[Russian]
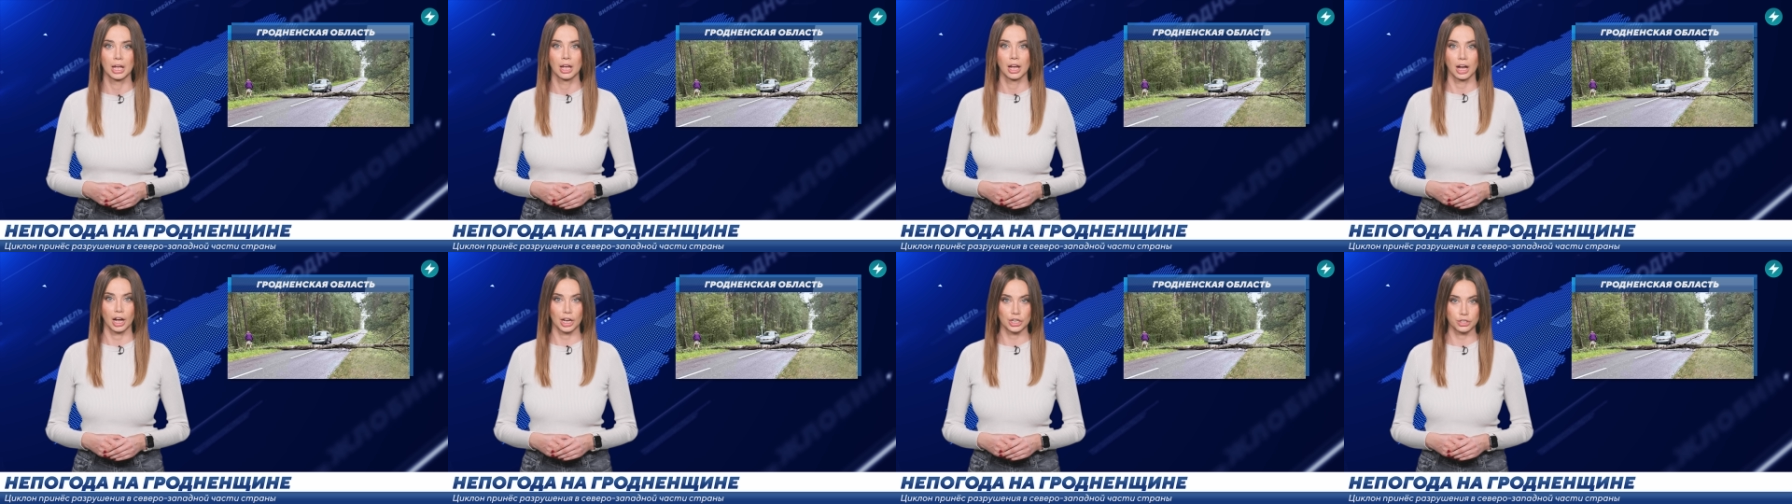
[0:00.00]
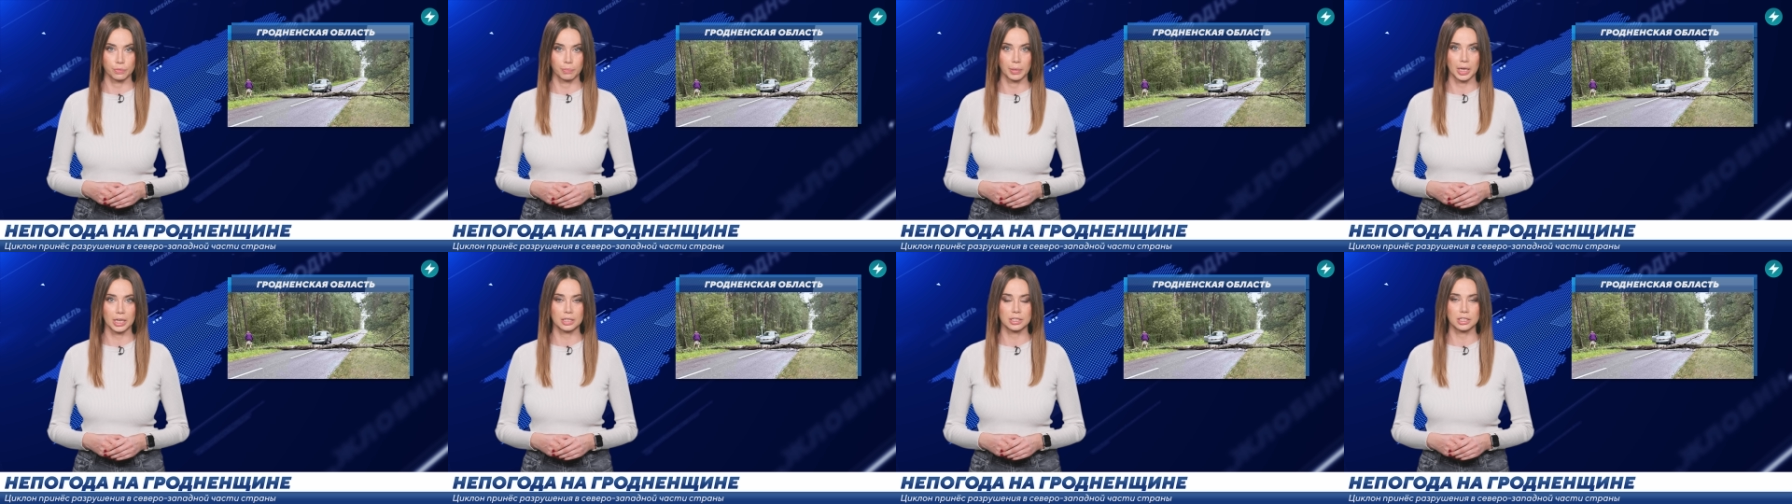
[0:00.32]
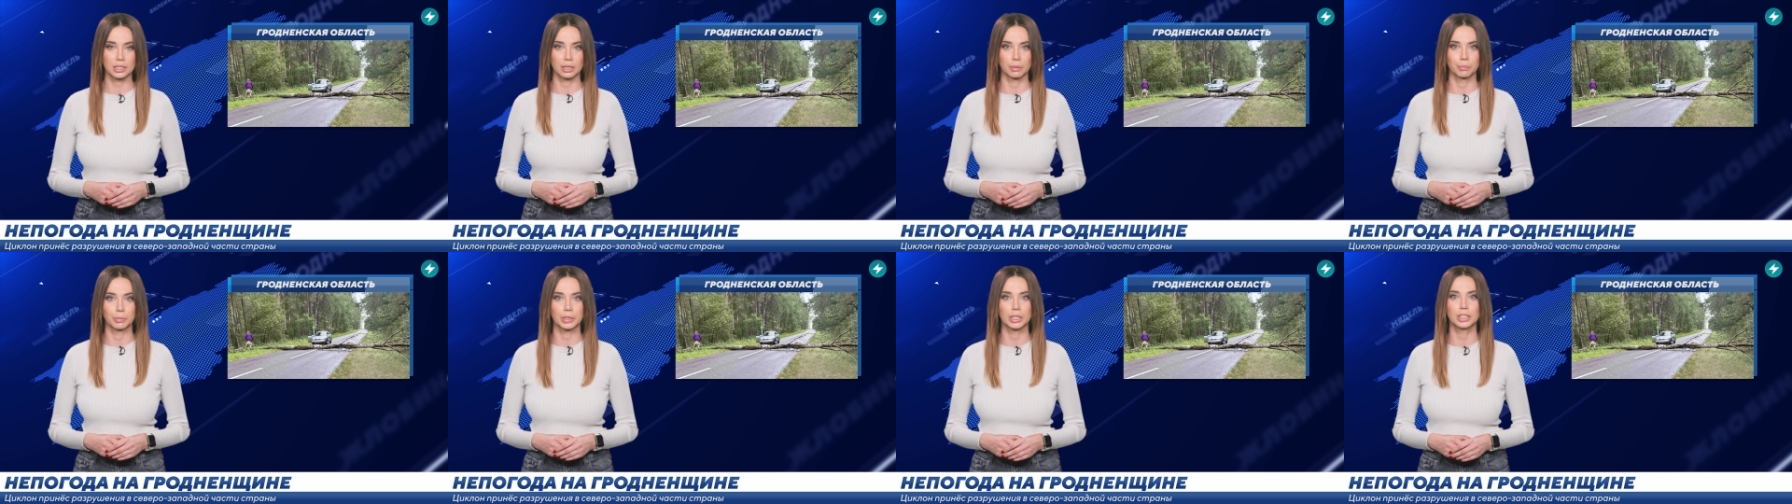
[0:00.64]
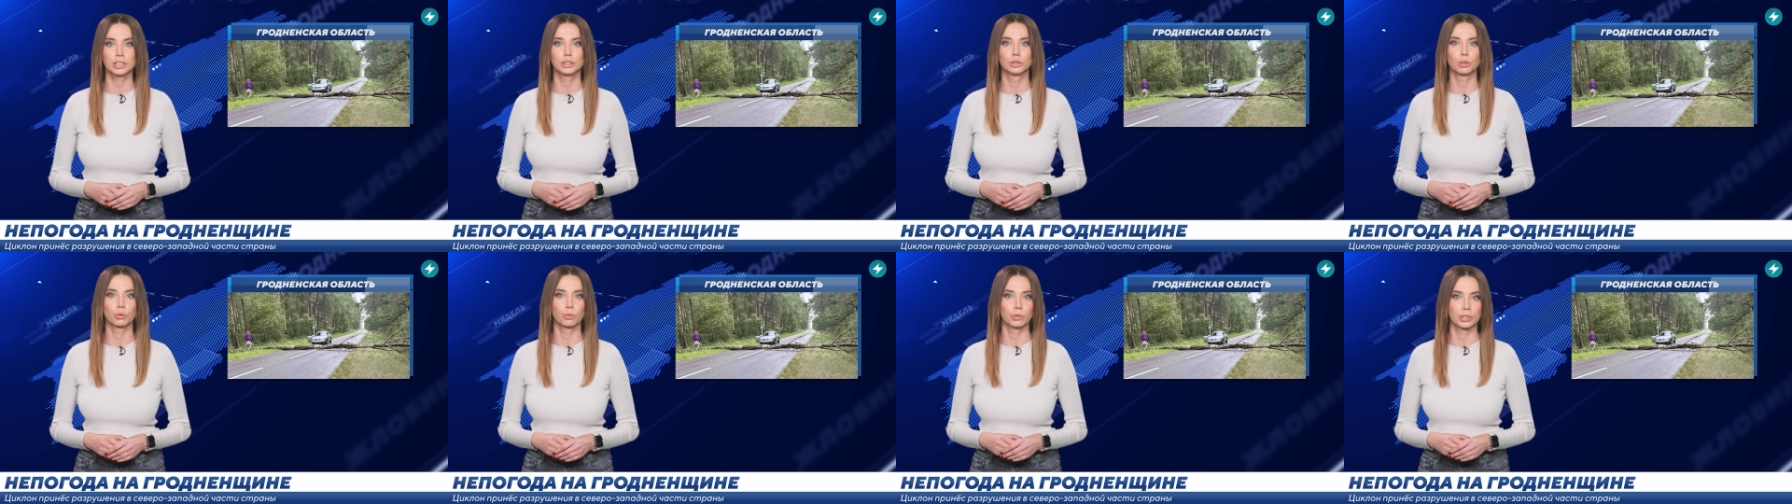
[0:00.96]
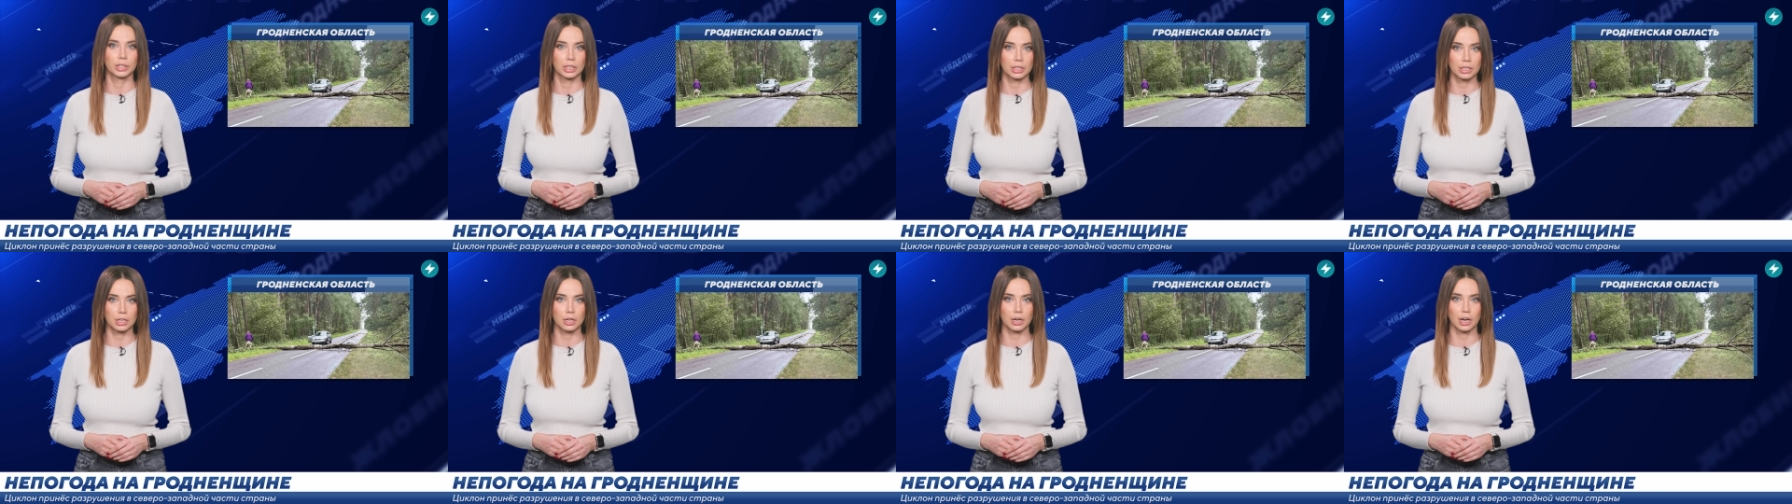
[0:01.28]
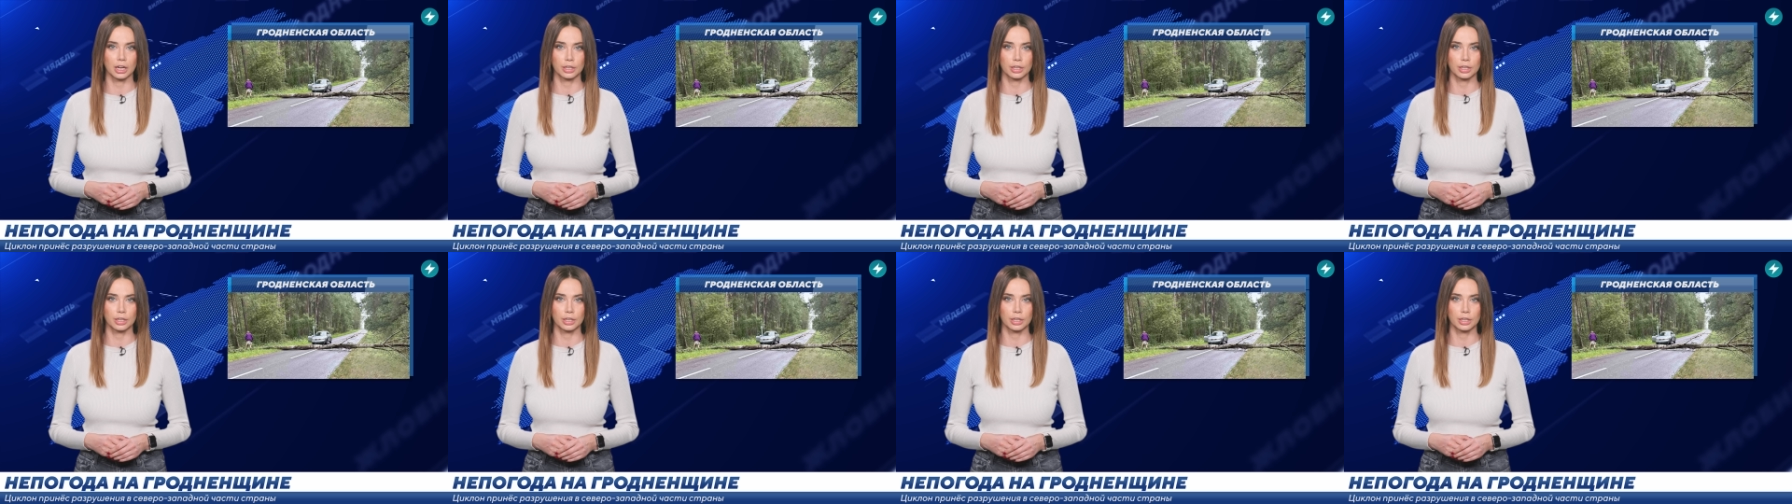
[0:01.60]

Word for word: Ашмянском и других